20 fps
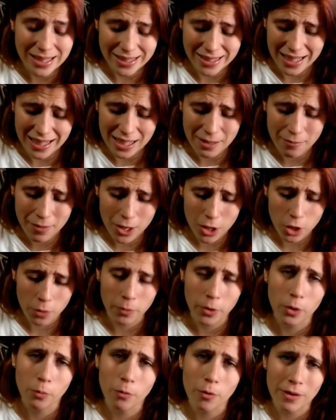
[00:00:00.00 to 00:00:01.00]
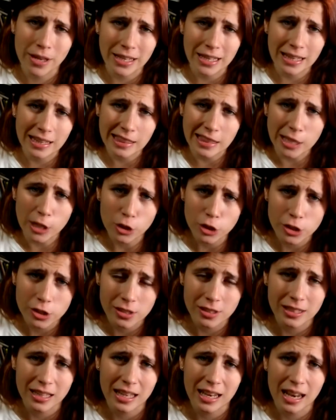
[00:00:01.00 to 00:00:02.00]
Este anime no me lo mueve ni
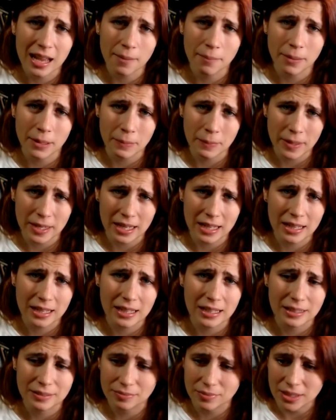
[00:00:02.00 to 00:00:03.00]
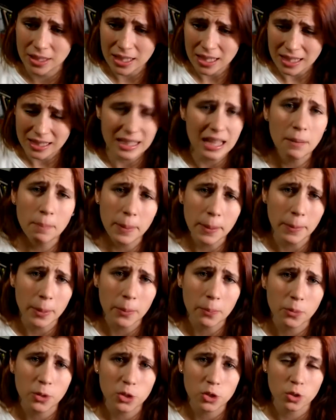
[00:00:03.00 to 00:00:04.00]
Dios de la primera del
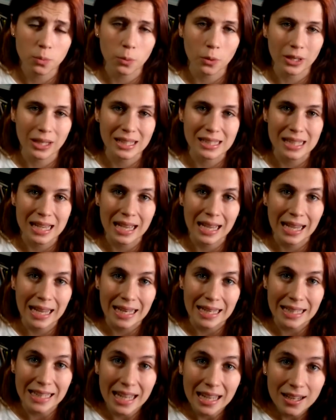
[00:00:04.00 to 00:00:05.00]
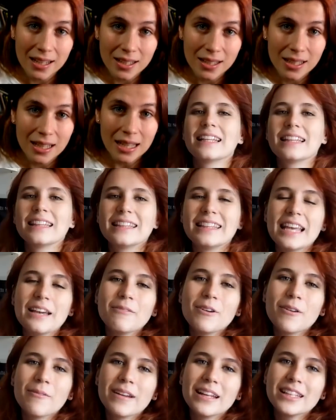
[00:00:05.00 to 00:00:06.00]
primer puesto porque es genial. De
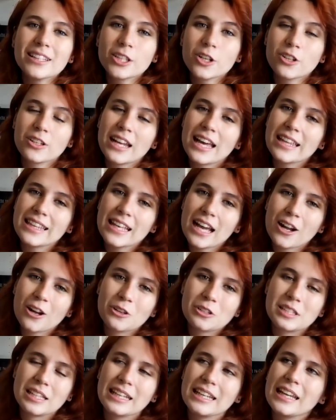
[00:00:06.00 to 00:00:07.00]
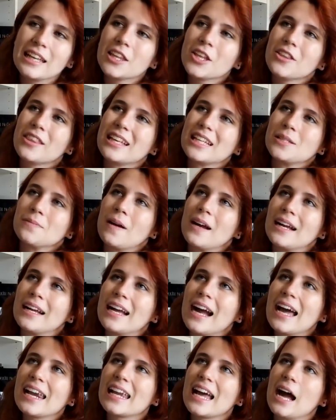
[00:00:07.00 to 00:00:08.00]
momento nadie ha conseguido
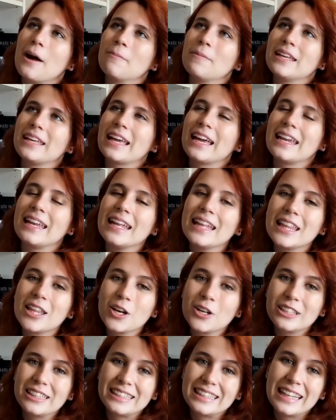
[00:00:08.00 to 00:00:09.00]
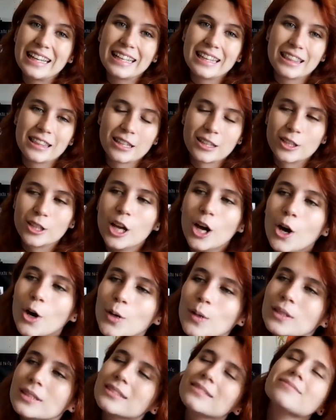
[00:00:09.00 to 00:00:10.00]
desbancar a mi querido Death
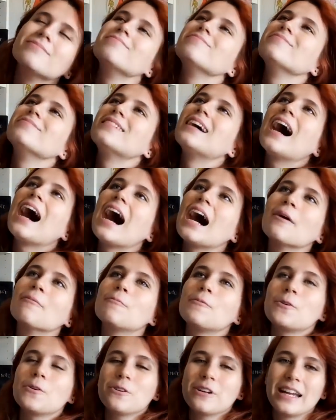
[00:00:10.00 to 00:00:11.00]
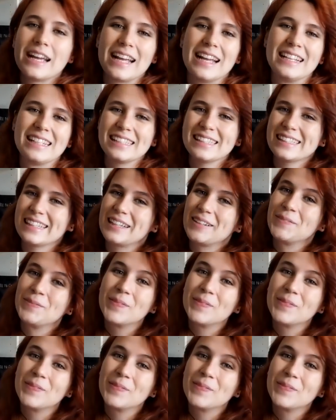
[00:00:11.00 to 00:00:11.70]
Note amo este